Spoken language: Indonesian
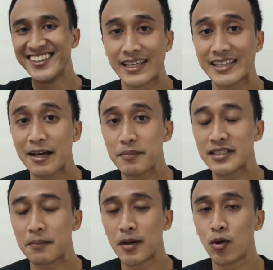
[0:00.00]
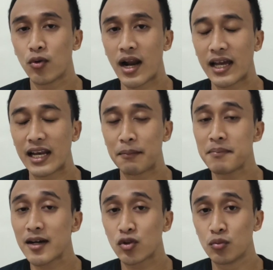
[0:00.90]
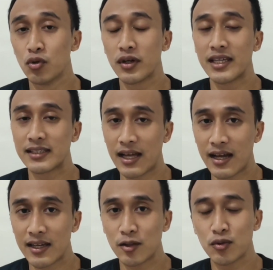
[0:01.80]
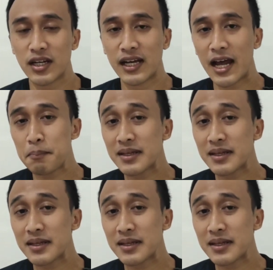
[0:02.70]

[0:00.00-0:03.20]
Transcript: Kita bisa mengurangi lemak tubuh kita itu dengan